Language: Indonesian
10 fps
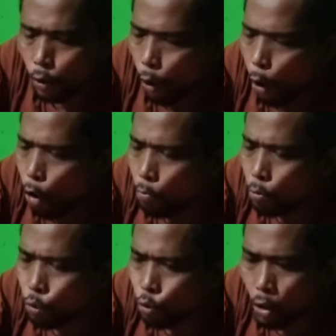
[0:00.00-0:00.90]
longor
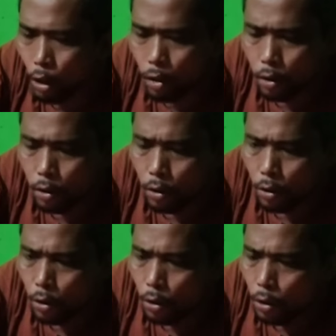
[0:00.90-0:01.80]
betul ya kan
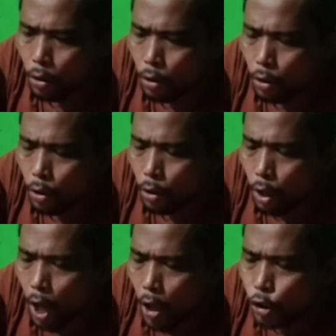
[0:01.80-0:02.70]

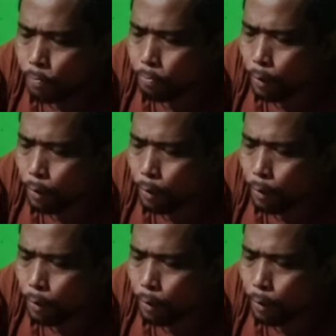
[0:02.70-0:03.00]
ah si